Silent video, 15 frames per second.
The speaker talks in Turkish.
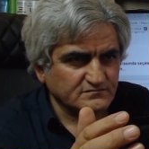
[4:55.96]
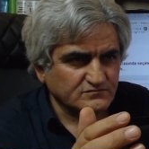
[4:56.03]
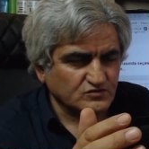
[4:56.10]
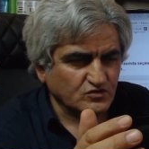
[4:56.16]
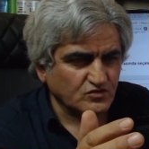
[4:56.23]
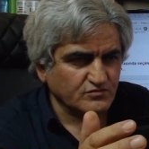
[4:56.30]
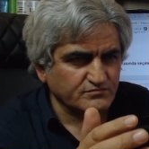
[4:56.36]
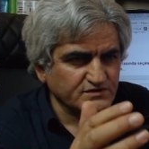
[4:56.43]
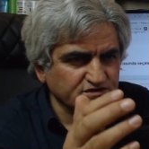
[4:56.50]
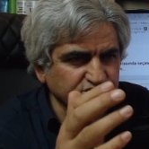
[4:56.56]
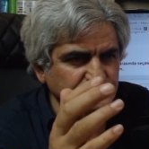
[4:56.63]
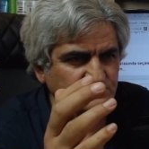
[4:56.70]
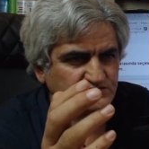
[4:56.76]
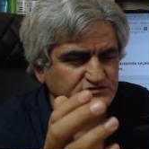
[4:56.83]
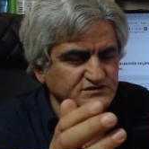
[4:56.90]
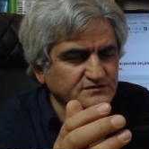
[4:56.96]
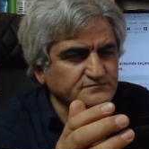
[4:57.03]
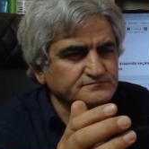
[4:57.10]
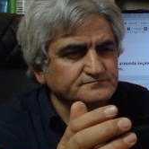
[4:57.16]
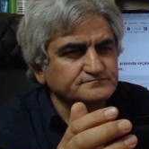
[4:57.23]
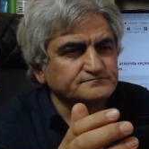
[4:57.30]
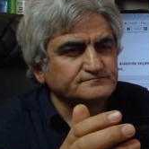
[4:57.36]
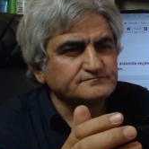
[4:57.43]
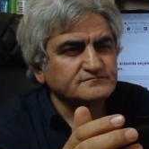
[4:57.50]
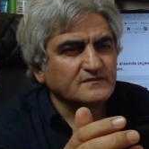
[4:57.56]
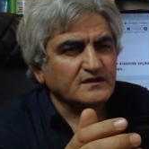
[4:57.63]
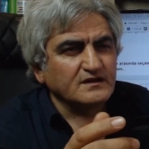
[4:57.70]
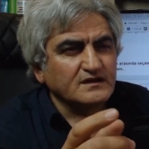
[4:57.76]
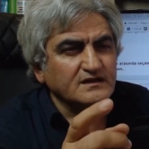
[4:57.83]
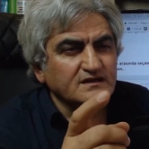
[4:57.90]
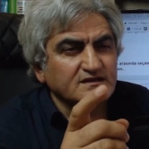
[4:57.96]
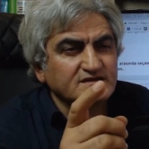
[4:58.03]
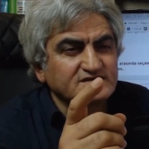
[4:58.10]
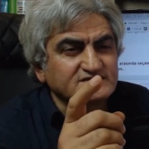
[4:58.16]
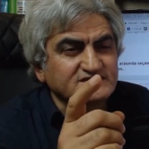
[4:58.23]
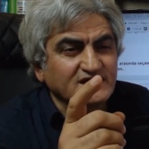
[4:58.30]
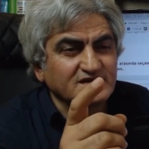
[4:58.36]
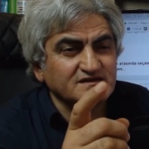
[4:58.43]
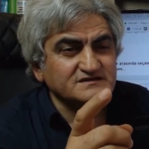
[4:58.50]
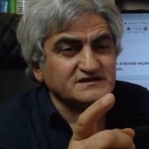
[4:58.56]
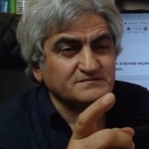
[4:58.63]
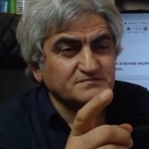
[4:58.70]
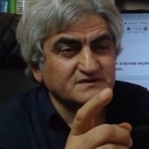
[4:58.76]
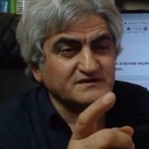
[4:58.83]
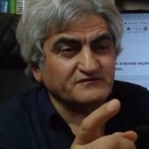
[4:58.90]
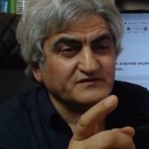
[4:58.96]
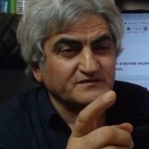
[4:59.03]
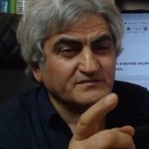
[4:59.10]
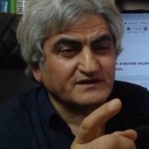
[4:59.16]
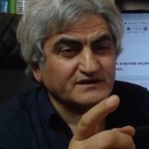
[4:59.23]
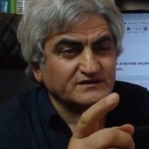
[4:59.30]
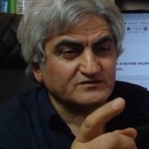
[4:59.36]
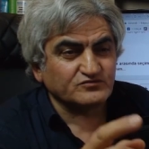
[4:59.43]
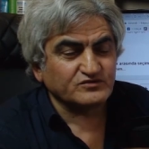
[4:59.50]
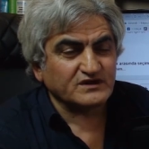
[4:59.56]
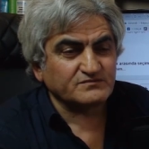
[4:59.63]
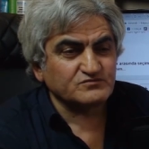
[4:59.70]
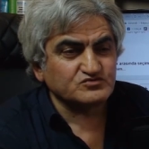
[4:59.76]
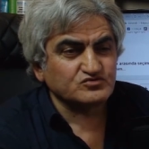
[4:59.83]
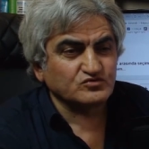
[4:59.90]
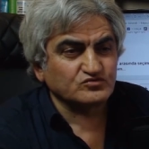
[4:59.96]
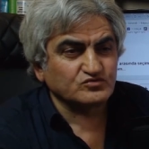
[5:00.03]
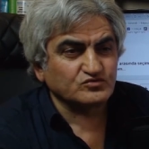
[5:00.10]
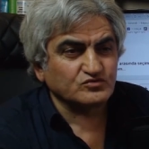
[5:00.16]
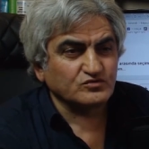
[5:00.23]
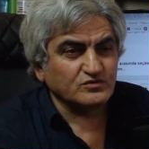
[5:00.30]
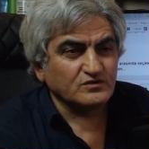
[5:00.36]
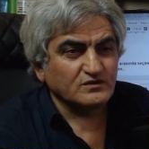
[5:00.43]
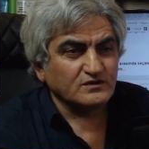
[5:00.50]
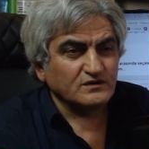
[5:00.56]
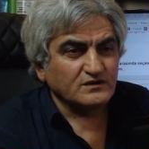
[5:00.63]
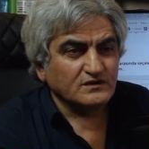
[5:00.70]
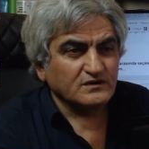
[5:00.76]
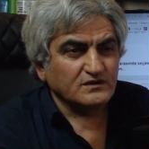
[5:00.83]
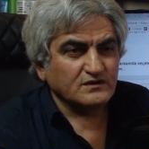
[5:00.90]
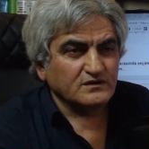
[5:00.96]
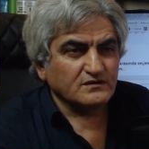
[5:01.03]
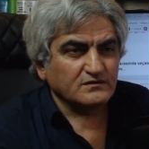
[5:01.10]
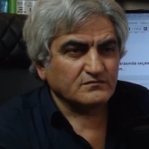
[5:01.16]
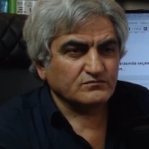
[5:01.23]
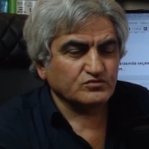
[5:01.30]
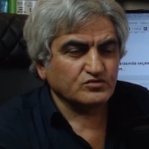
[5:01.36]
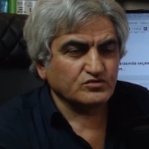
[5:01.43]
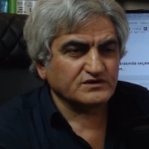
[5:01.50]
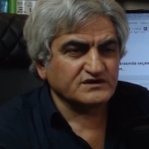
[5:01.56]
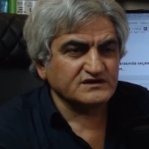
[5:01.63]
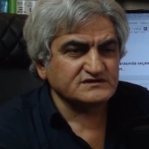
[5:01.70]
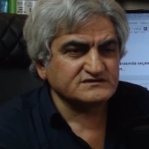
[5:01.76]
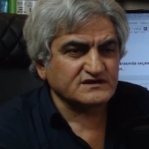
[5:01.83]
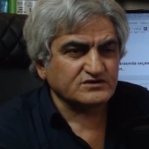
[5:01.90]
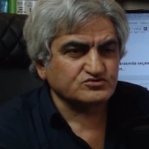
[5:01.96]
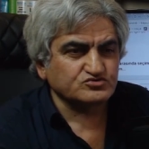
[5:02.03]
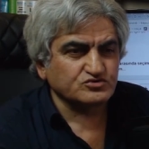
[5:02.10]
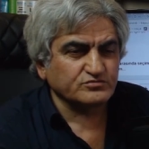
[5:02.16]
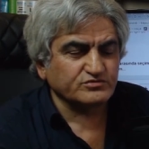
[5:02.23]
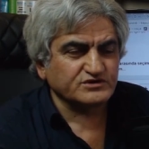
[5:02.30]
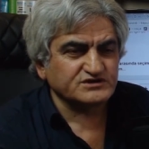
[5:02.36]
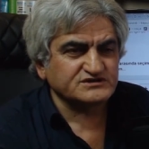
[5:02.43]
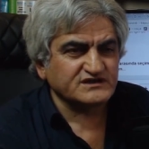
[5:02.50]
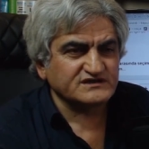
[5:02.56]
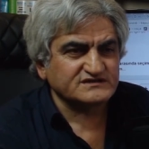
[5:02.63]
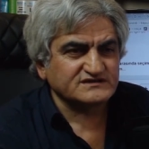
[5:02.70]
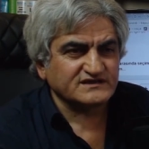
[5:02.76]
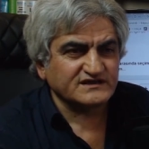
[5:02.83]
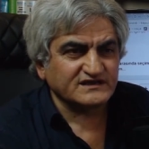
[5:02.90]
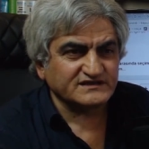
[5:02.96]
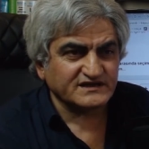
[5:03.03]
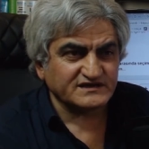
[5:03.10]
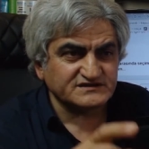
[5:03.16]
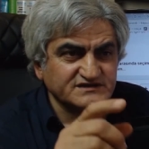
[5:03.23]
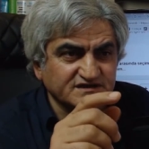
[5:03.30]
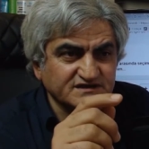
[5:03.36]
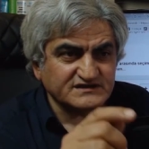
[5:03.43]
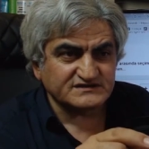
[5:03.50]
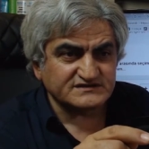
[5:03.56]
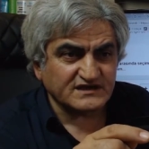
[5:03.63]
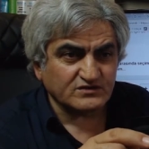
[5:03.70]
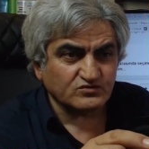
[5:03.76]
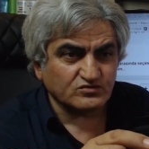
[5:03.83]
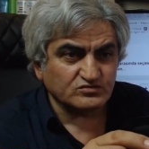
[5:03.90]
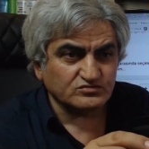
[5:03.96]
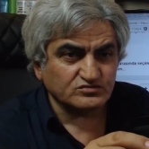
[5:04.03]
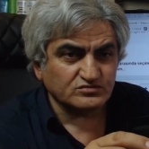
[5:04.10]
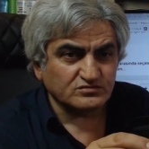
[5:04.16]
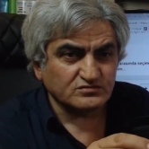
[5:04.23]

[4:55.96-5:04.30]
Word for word: 15 yıl önce. Sadece bir firmanın üretmiş olduğu bu ginzen şurubunun içerisinde yeterince ginzen olduğu,